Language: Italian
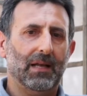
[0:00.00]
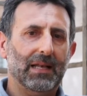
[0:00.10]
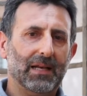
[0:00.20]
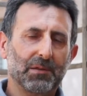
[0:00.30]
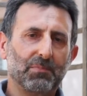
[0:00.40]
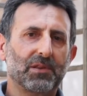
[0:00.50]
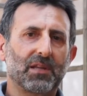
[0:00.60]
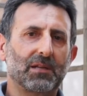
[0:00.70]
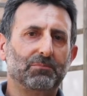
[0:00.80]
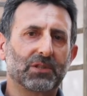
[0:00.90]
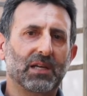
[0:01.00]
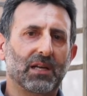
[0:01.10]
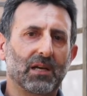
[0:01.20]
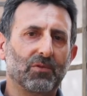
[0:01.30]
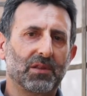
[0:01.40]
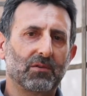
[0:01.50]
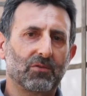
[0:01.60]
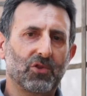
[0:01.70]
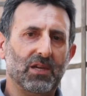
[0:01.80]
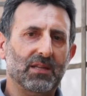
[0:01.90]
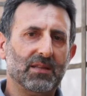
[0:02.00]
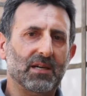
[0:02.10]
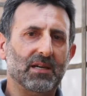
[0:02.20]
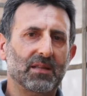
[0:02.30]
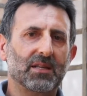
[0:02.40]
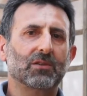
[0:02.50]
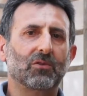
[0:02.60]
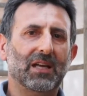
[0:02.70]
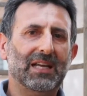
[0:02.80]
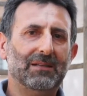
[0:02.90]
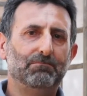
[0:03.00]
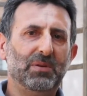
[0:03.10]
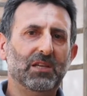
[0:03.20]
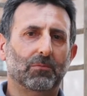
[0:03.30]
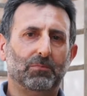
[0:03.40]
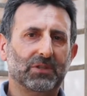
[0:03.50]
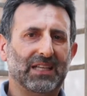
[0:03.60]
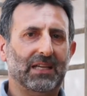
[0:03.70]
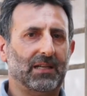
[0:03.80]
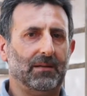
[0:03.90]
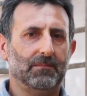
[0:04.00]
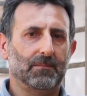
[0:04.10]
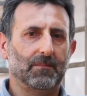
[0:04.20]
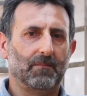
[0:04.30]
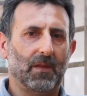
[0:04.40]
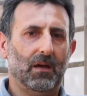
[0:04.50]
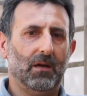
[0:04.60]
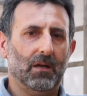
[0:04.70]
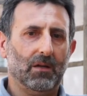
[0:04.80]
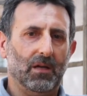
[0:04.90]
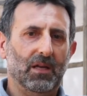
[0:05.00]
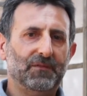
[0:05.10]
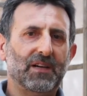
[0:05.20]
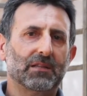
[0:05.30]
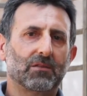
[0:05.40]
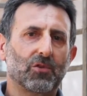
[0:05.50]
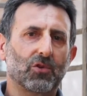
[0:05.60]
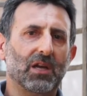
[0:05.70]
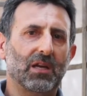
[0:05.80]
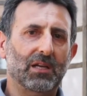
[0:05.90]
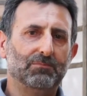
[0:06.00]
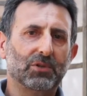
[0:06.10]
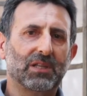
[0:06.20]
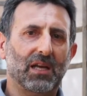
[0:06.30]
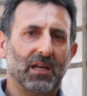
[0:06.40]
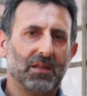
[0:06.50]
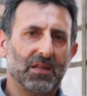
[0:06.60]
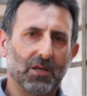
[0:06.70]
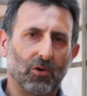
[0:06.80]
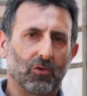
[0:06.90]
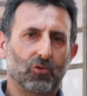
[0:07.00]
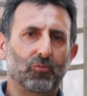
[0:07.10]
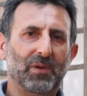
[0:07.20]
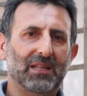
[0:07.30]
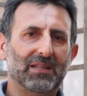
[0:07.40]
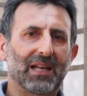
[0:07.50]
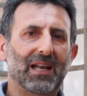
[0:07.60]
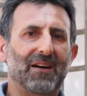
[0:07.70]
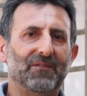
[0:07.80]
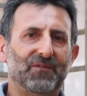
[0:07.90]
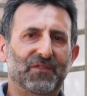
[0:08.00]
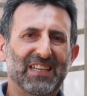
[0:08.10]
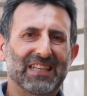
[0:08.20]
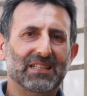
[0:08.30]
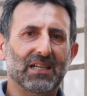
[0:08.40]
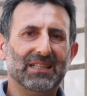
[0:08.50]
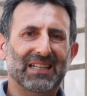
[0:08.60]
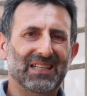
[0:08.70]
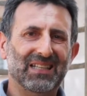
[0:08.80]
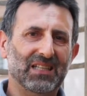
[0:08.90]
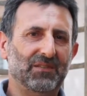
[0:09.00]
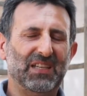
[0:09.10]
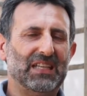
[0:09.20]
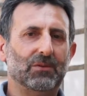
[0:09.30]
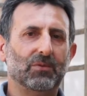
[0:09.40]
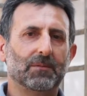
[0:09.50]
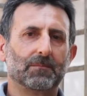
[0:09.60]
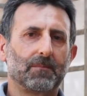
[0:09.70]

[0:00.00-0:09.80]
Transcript: La risposta del potere a questa urgenza è stato il biopotere, il fatto cioè che il potere si occupi della vita degli individui,